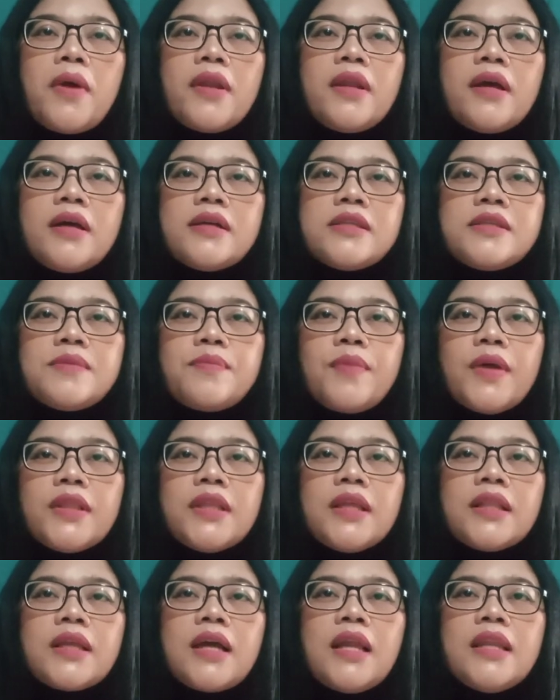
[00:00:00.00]
Pada
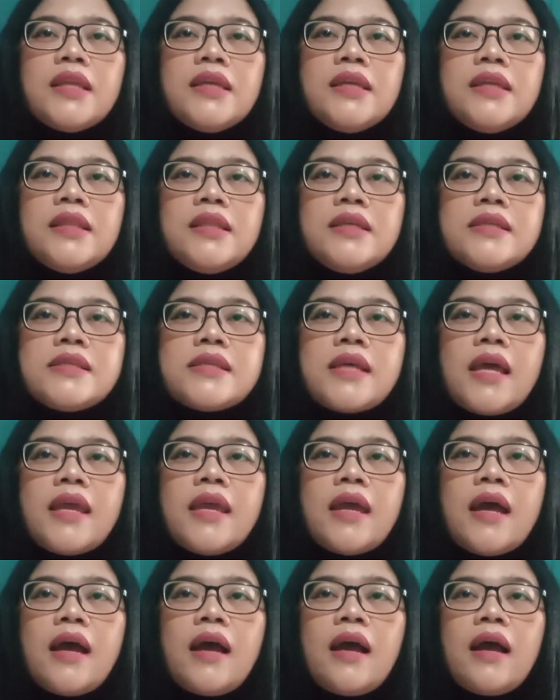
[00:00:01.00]
kesempatan kali ini
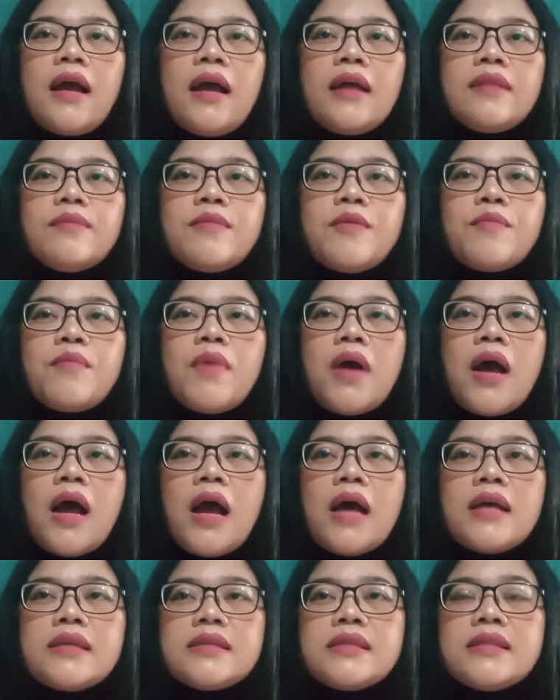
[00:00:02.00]
saya akan
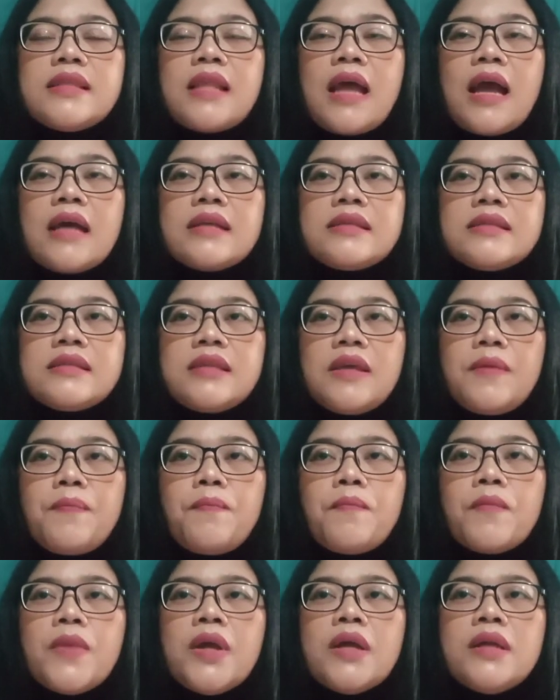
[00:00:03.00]
membahas
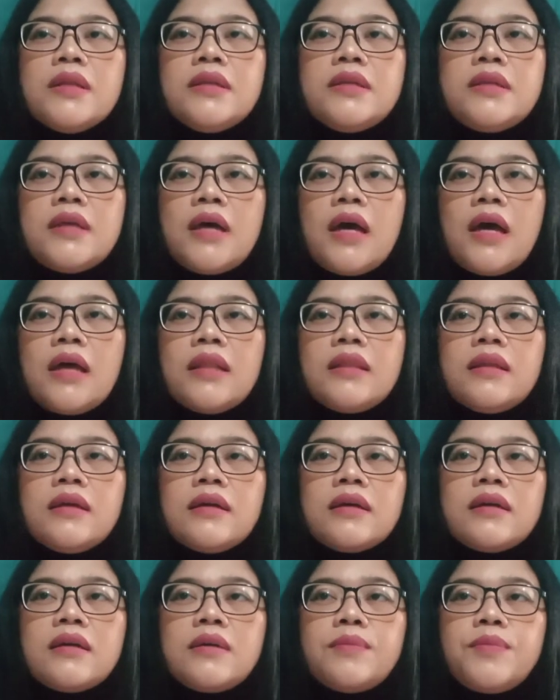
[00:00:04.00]
nasib dan
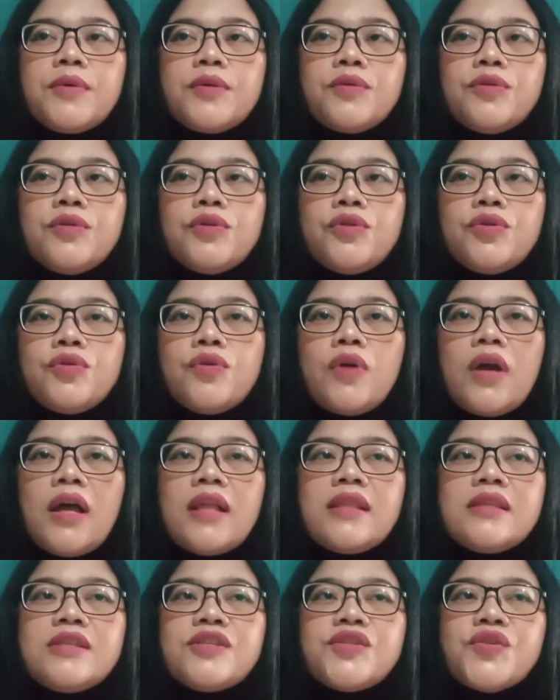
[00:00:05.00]

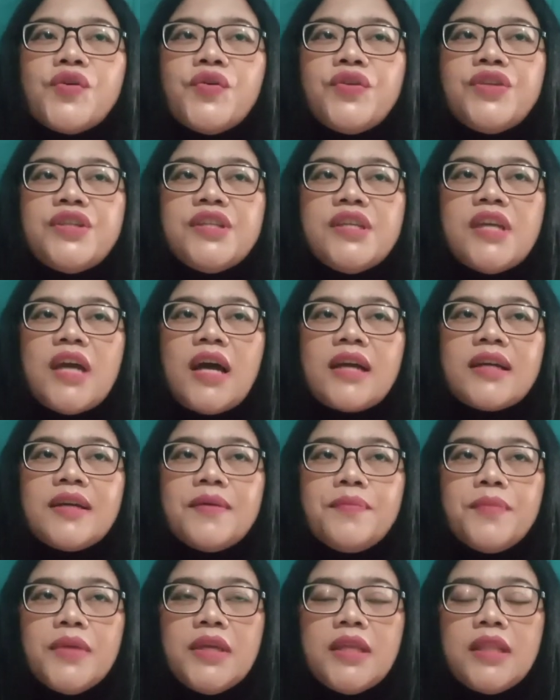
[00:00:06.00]
keberuntungan zodiak
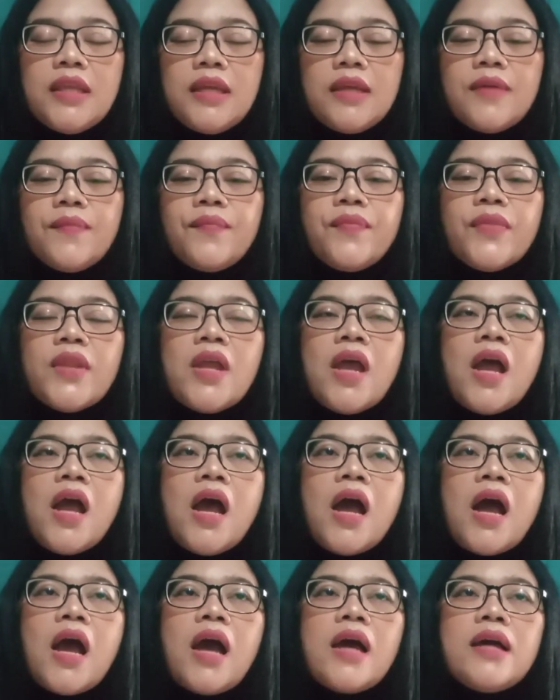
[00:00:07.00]
Gemini
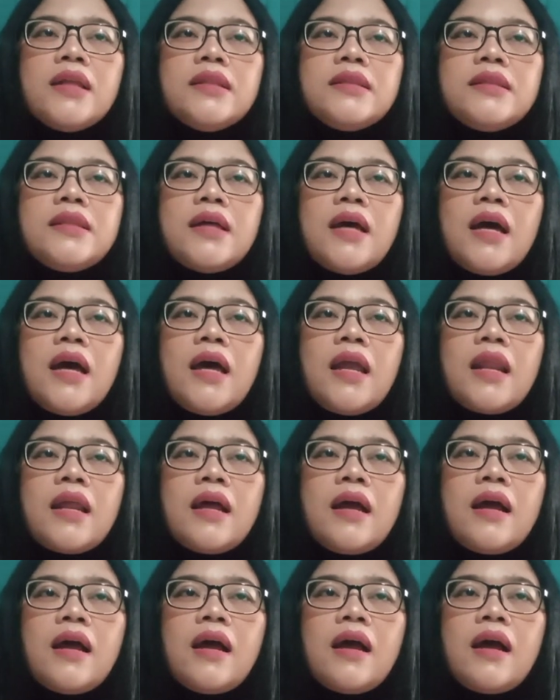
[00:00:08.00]

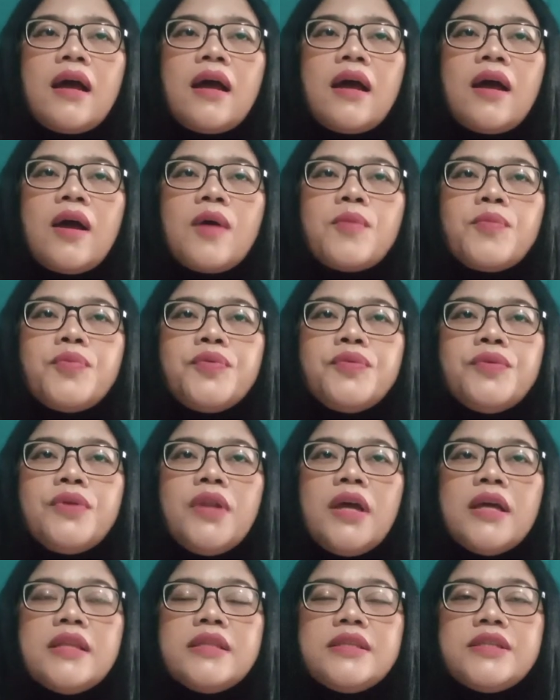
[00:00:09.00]
antara
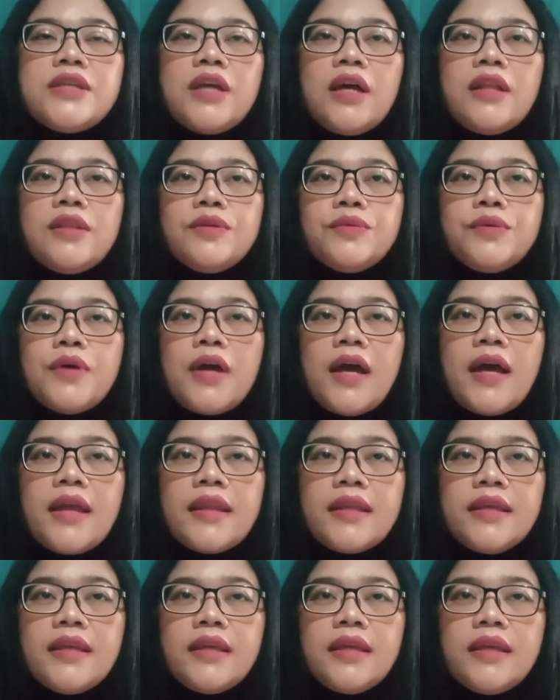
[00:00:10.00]
bulan
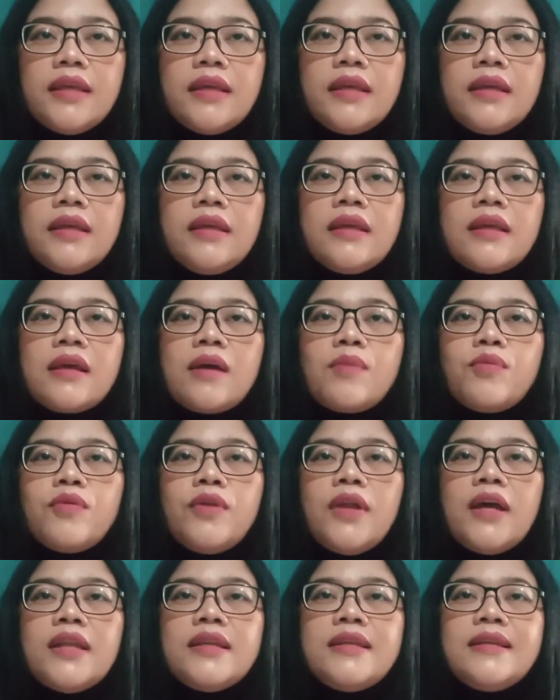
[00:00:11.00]
Januari hingga
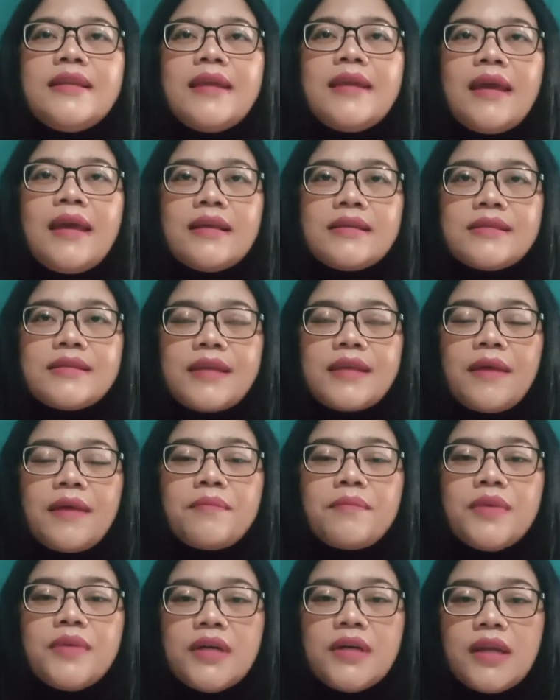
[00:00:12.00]
bulan
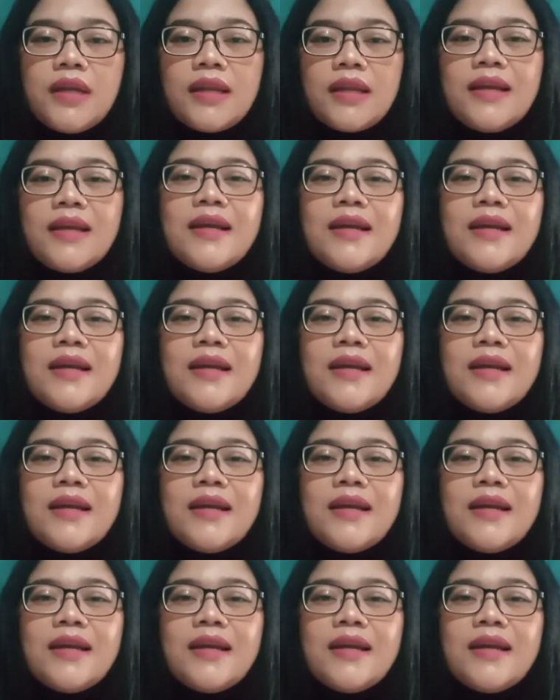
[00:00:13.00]
Desember.